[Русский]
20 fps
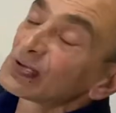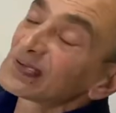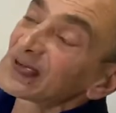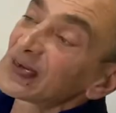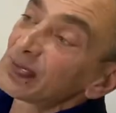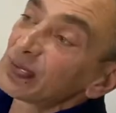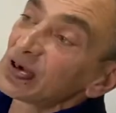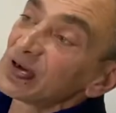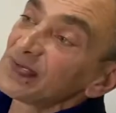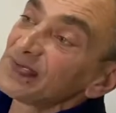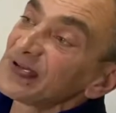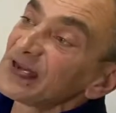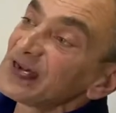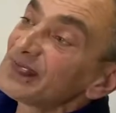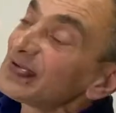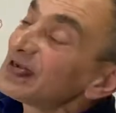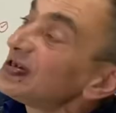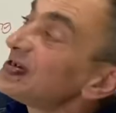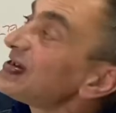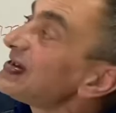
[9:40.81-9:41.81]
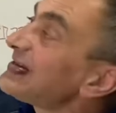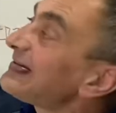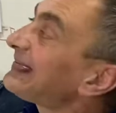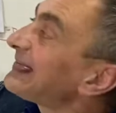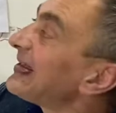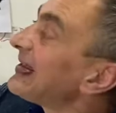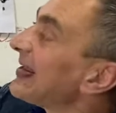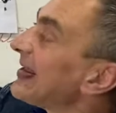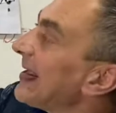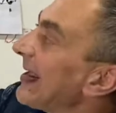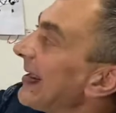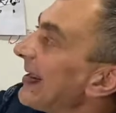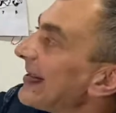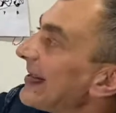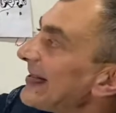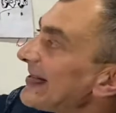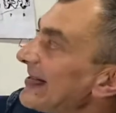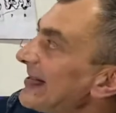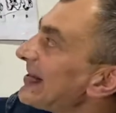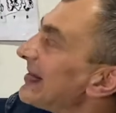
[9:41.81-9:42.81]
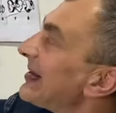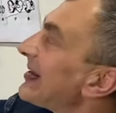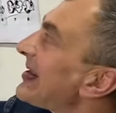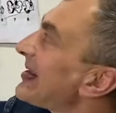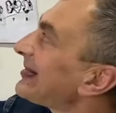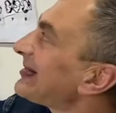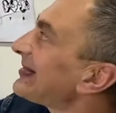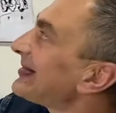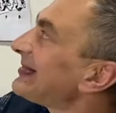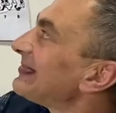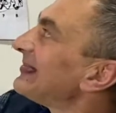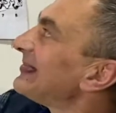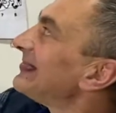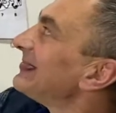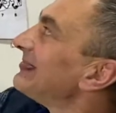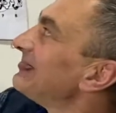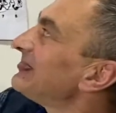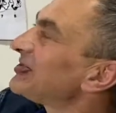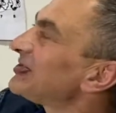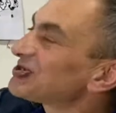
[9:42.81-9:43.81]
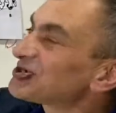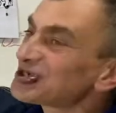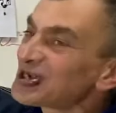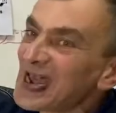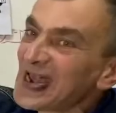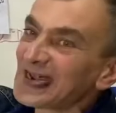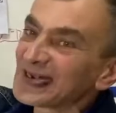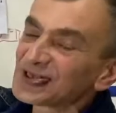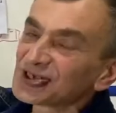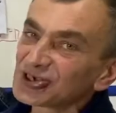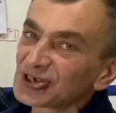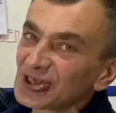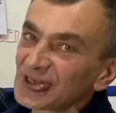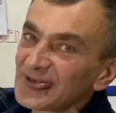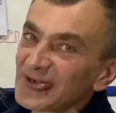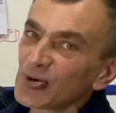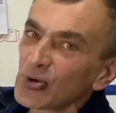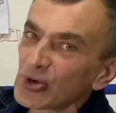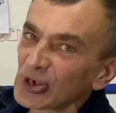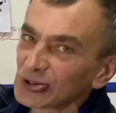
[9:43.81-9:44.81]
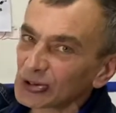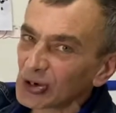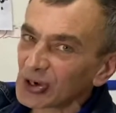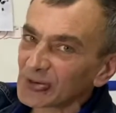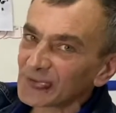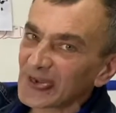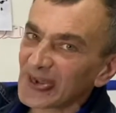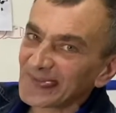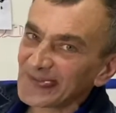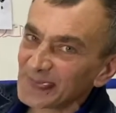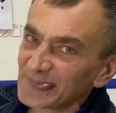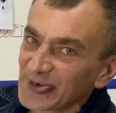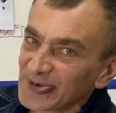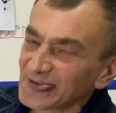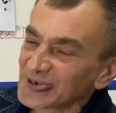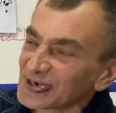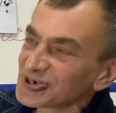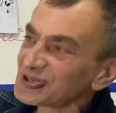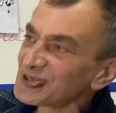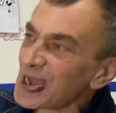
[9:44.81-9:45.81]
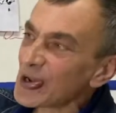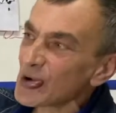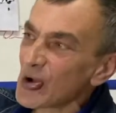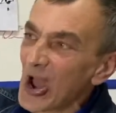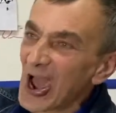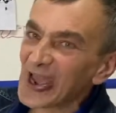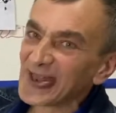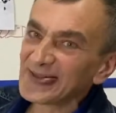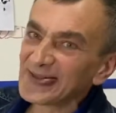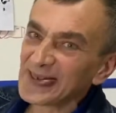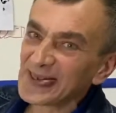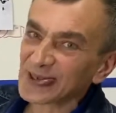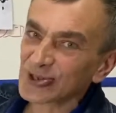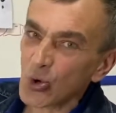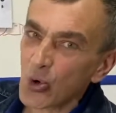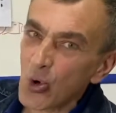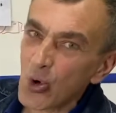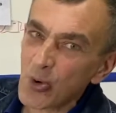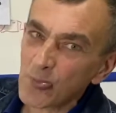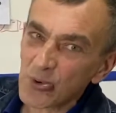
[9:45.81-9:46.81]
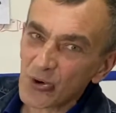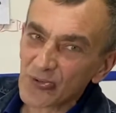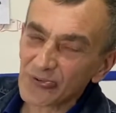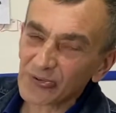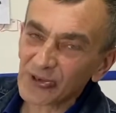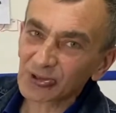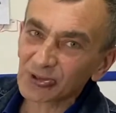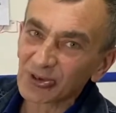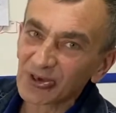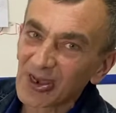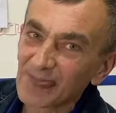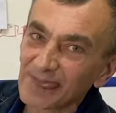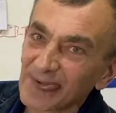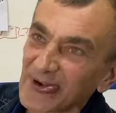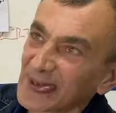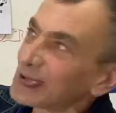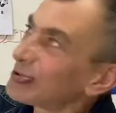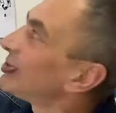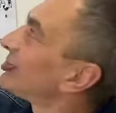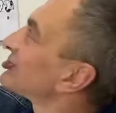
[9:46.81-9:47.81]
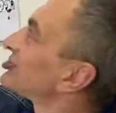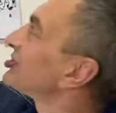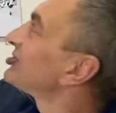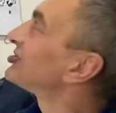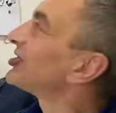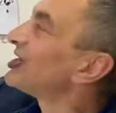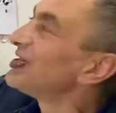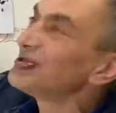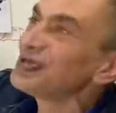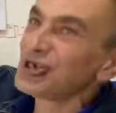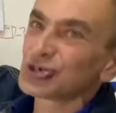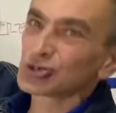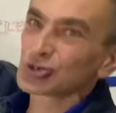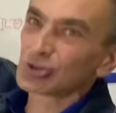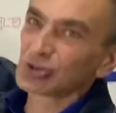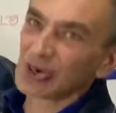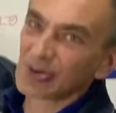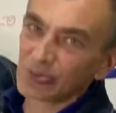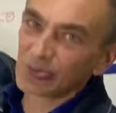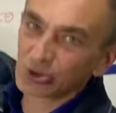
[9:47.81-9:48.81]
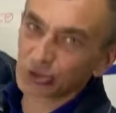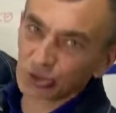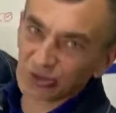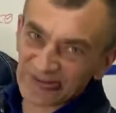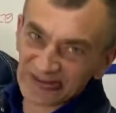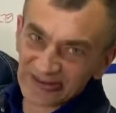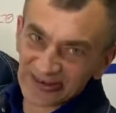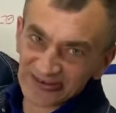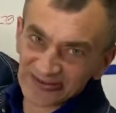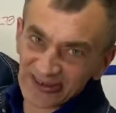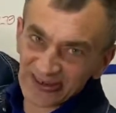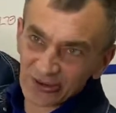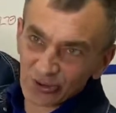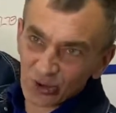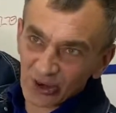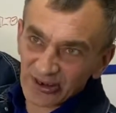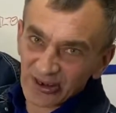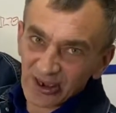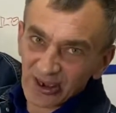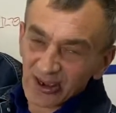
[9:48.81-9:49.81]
собой переплелись, и это мешает человеку, которого я сопровождаю, одеть обувь, которая продолжит дальнейшую работу с этой ногой.